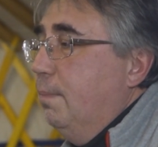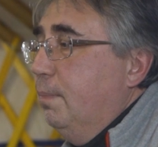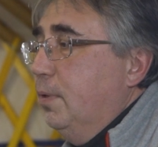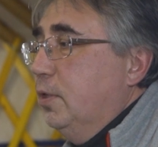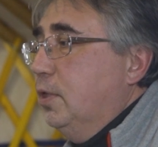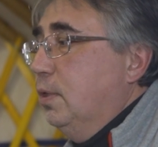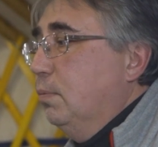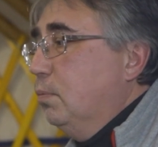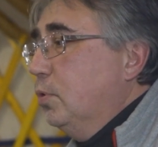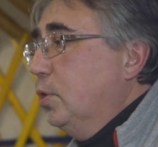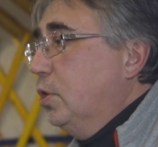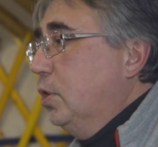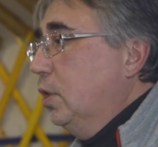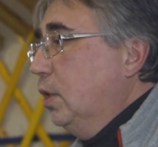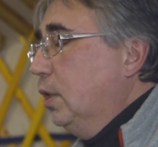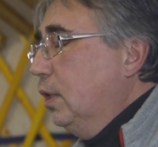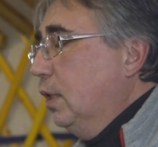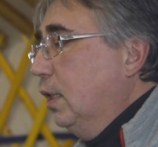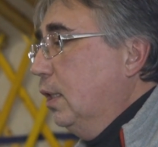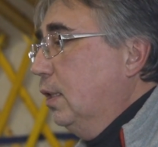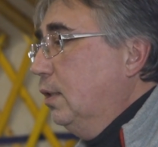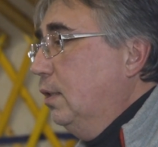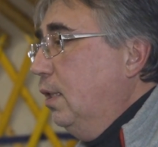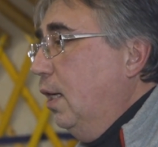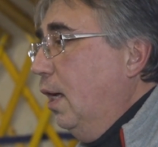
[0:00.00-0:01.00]
Потому что
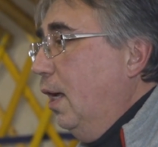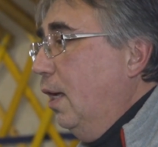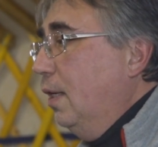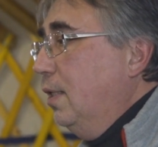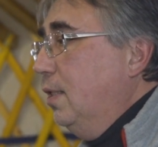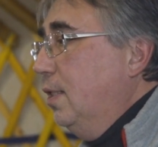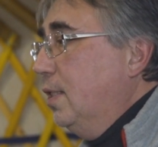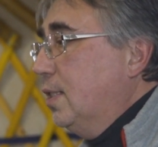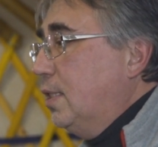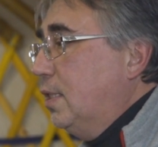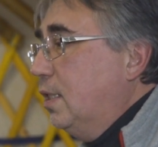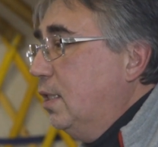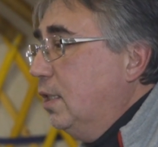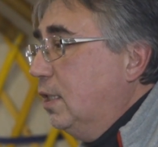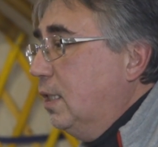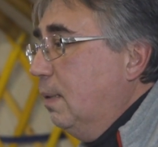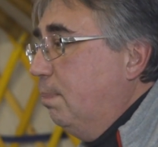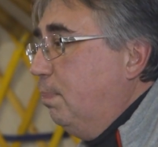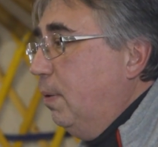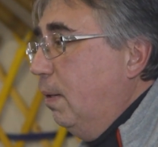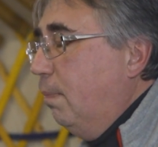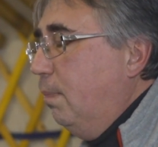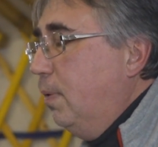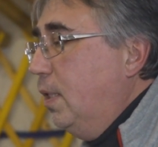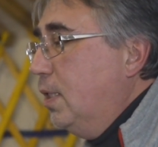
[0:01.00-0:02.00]
иногда, если
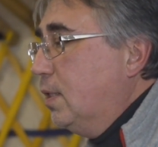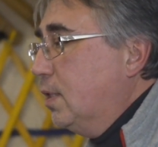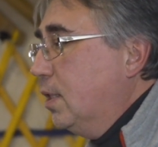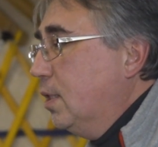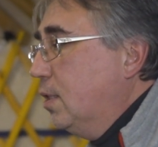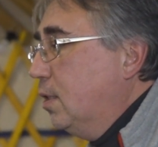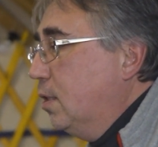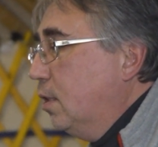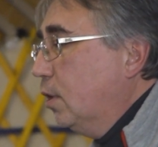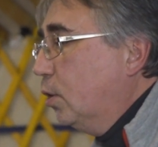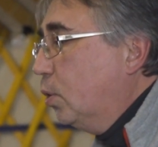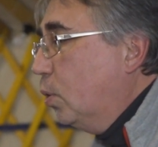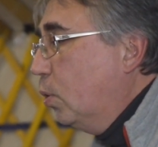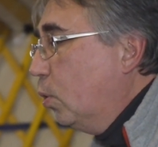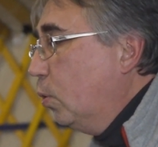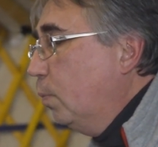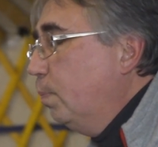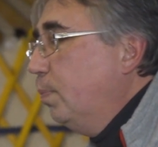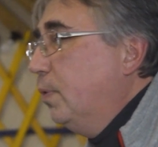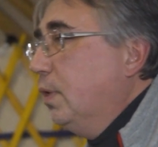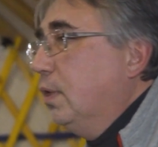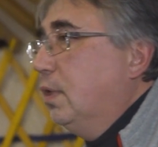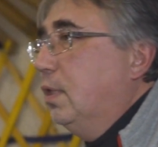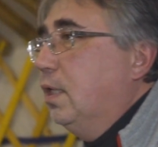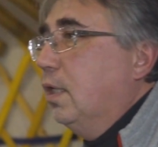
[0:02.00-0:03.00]
это поблизости от
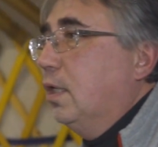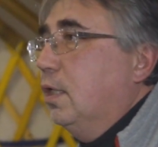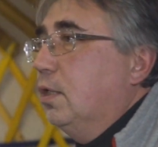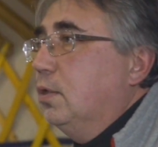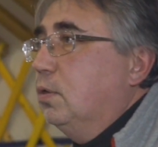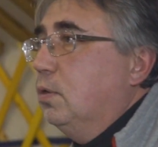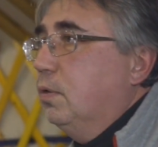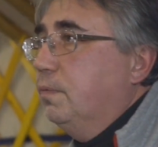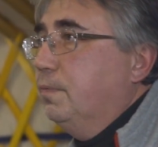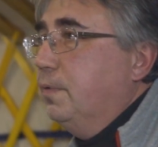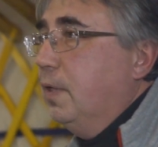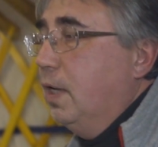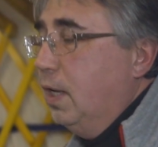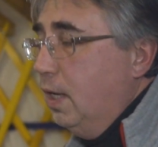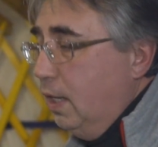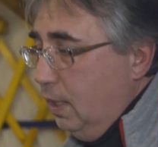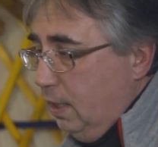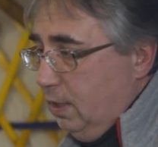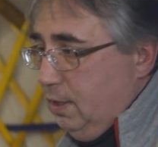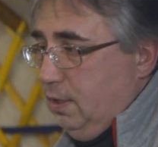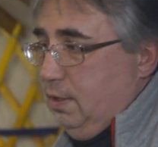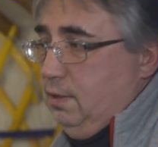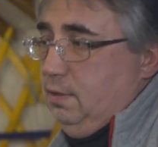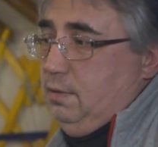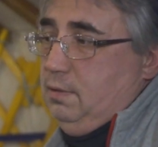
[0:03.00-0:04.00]
крупных городов,
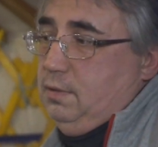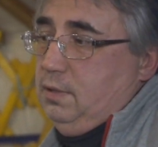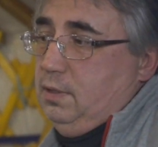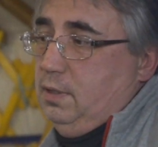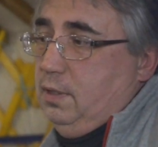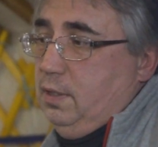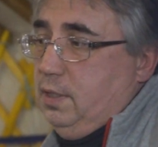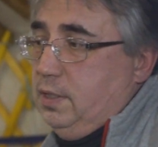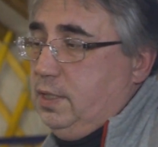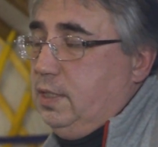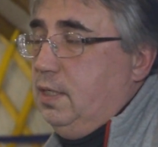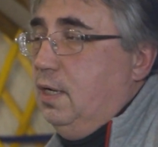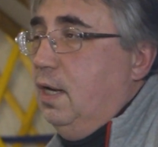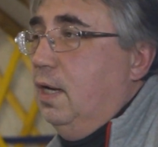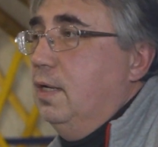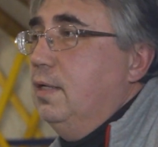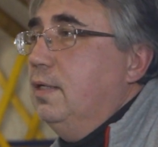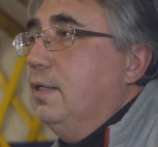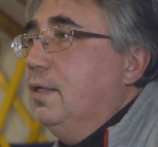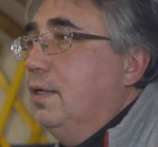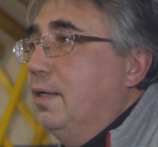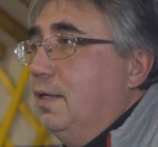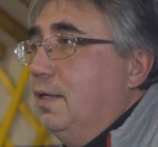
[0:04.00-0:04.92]
Э, скальник,